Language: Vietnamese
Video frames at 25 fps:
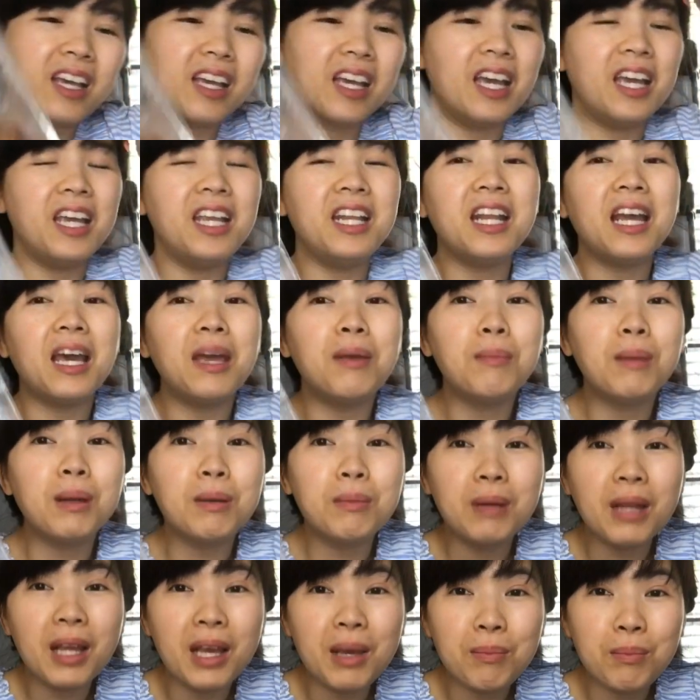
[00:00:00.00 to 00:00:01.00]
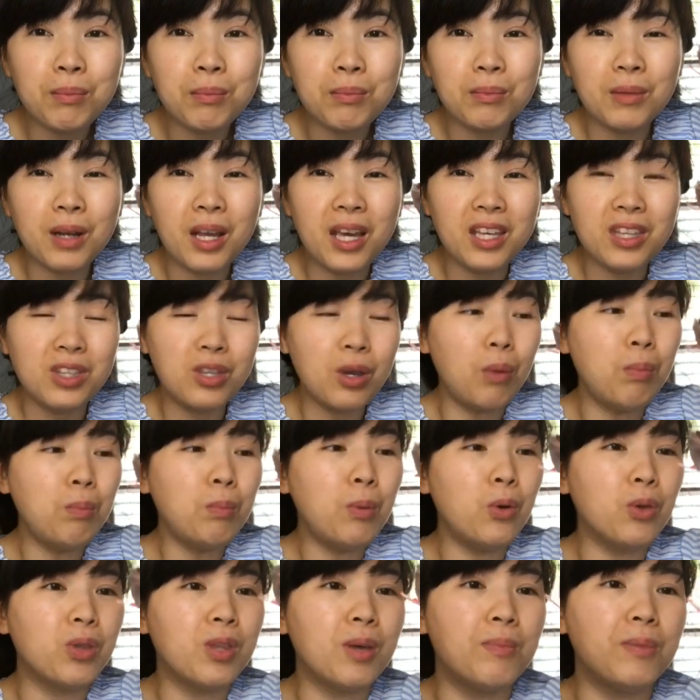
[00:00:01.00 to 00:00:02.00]
kỳ này mình đi đi trúng
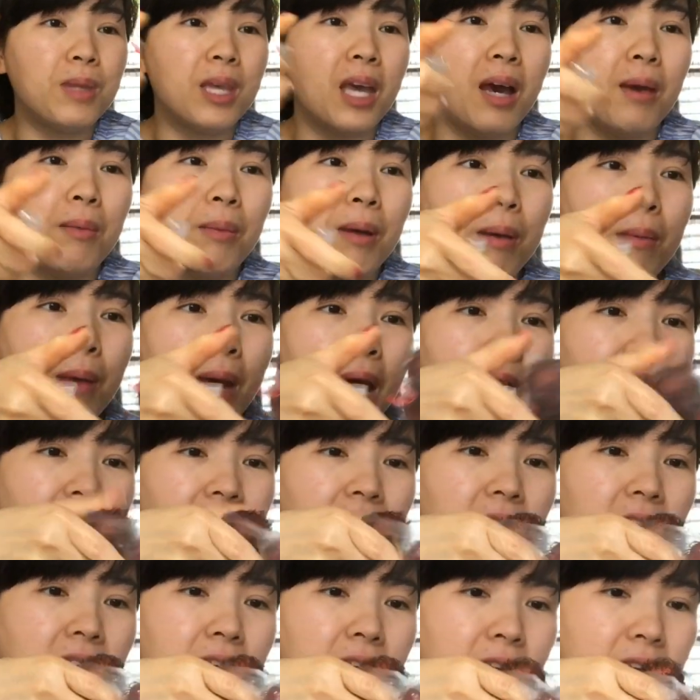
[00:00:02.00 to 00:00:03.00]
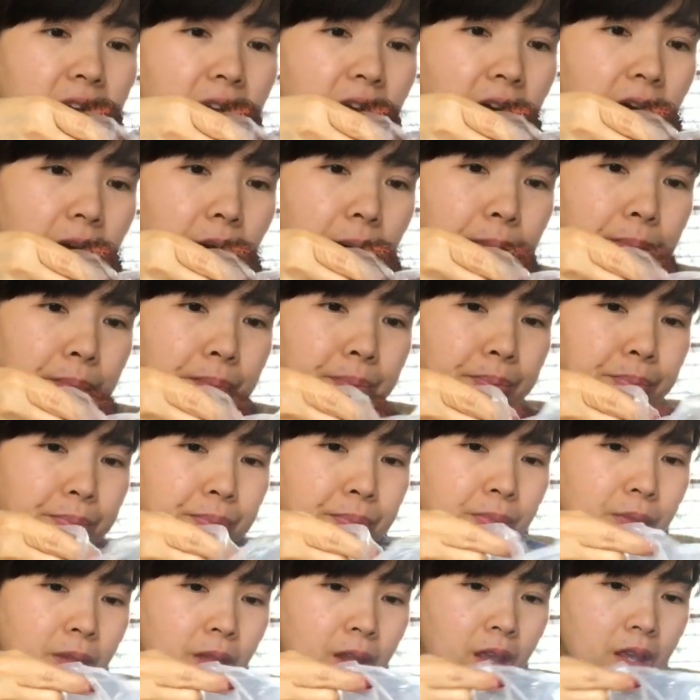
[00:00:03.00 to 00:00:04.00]
mùa chôm chôm các bạn thì um,
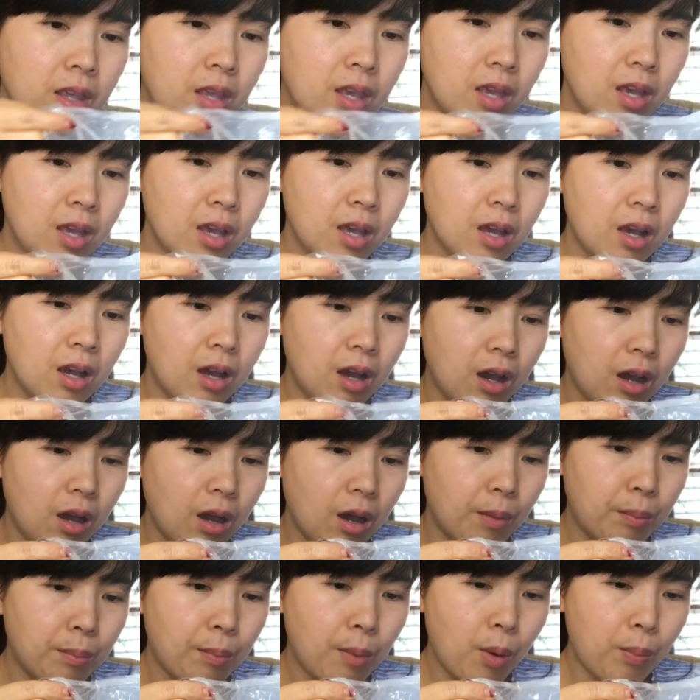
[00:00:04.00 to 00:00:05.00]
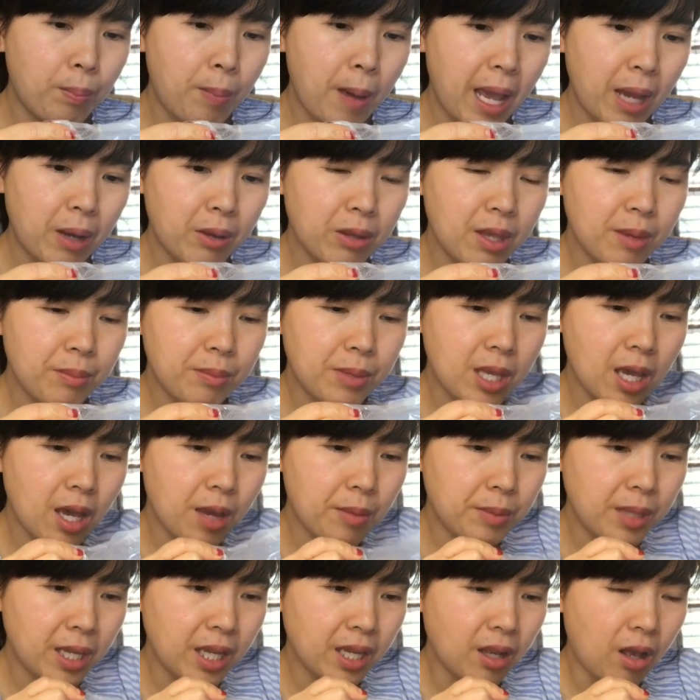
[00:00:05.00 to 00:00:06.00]
một pound chôm
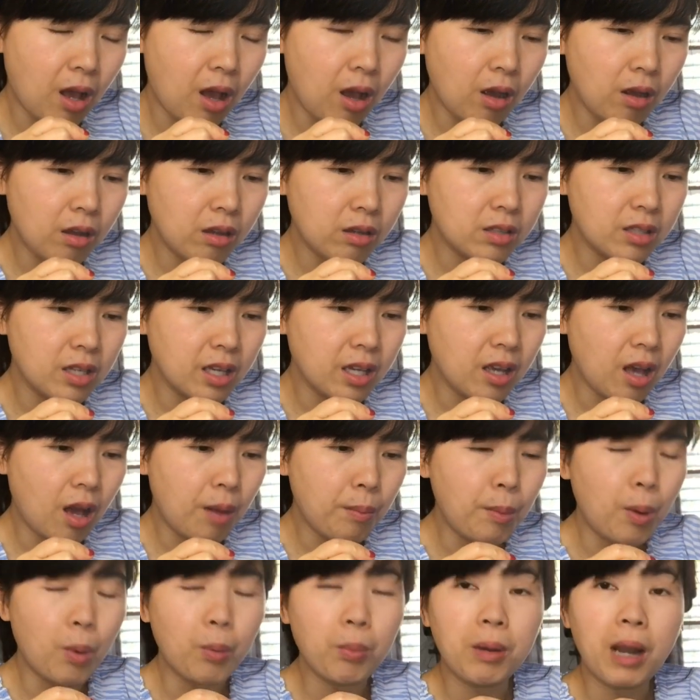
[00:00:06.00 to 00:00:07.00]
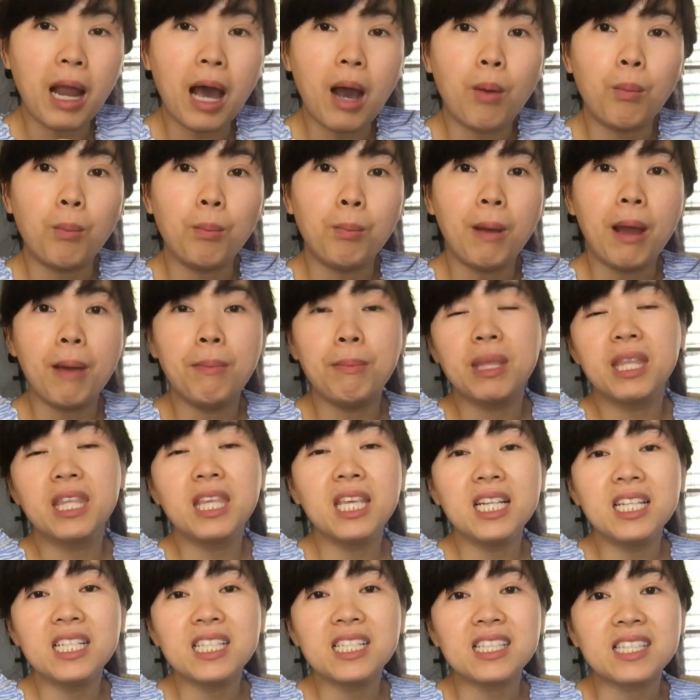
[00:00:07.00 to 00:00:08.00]
chôm thì có chỉ có một đồng
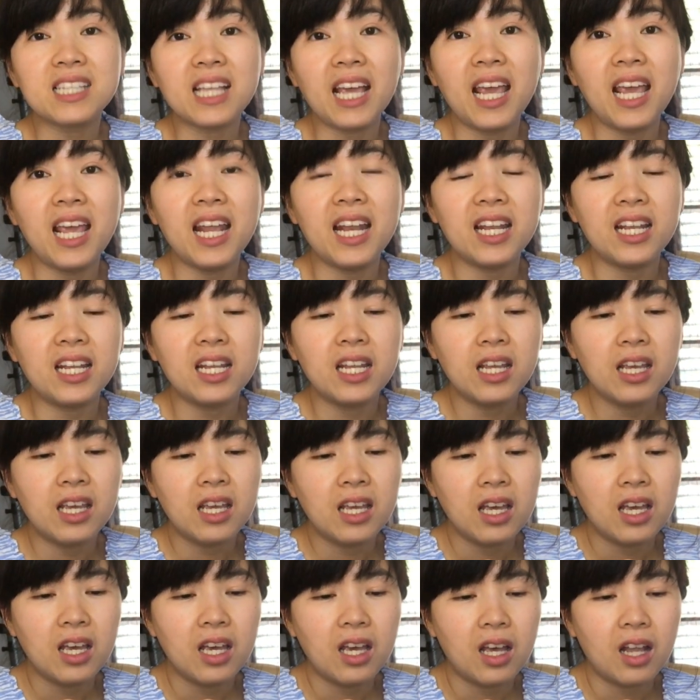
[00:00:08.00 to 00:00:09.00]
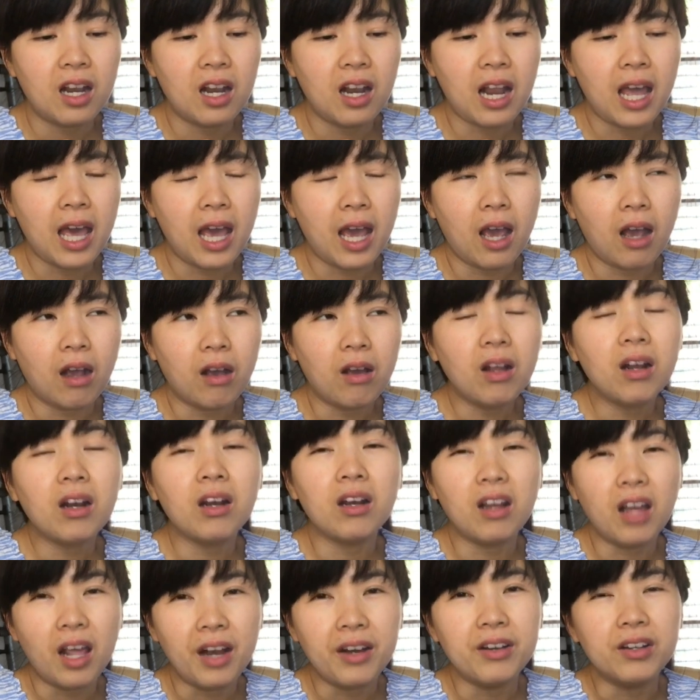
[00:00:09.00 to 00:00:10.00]
39 sen là có
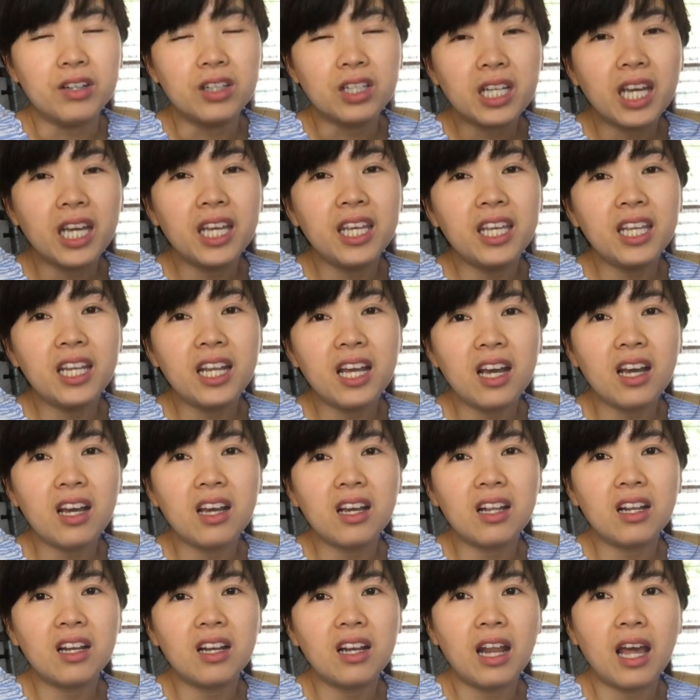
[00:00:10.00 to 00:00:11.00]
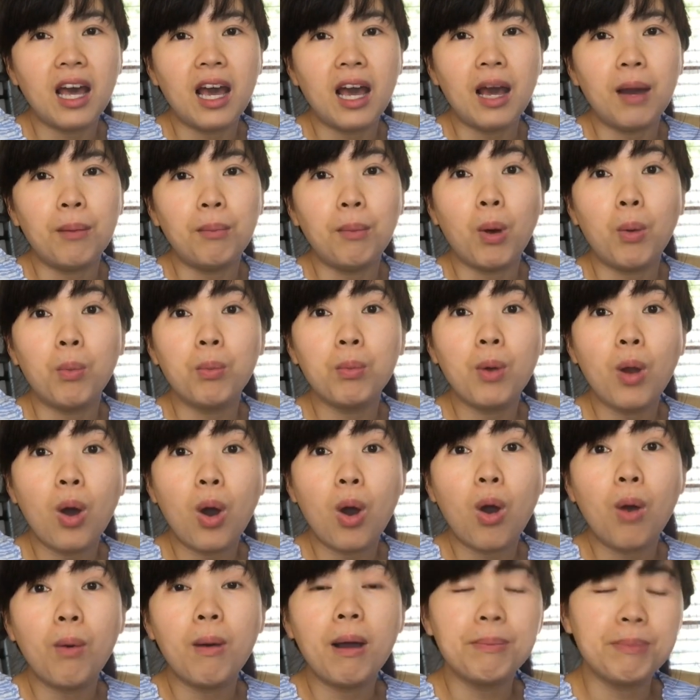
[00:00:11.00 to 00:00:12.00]
là nửa ký đó là một
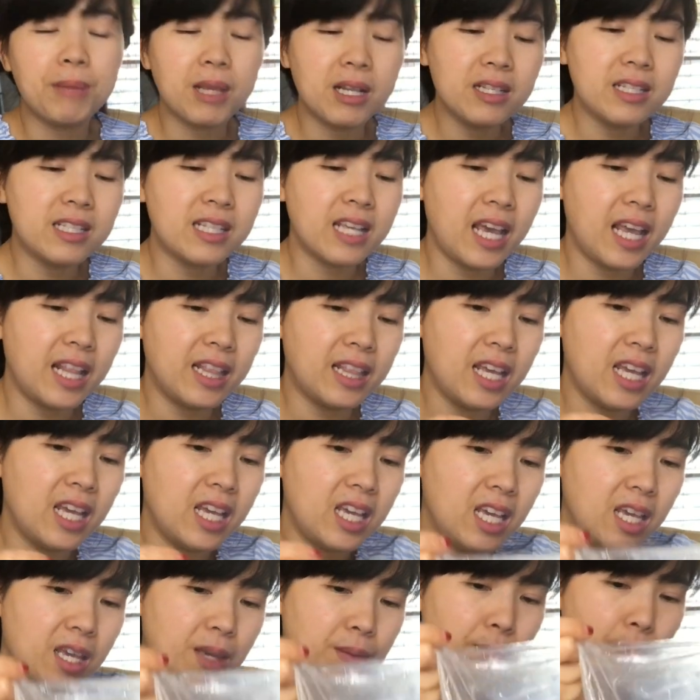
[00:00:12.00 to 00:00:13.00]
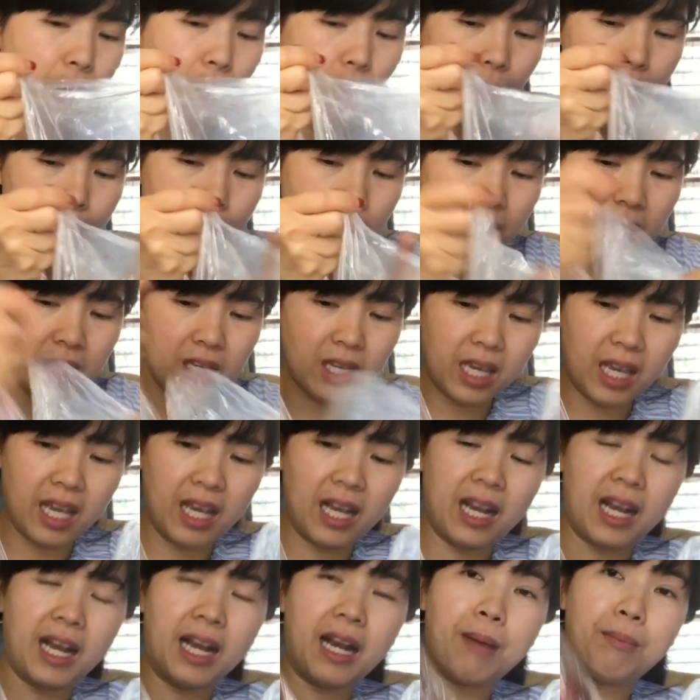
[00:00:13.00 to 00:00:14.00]
đô 39 sen thì mỗi bịch như
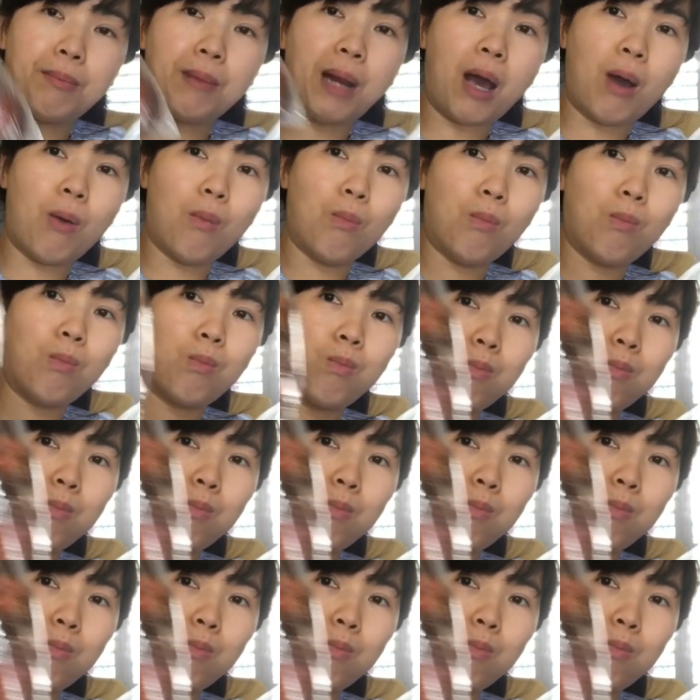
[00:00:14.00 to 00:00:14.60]
vậy là 5 đồng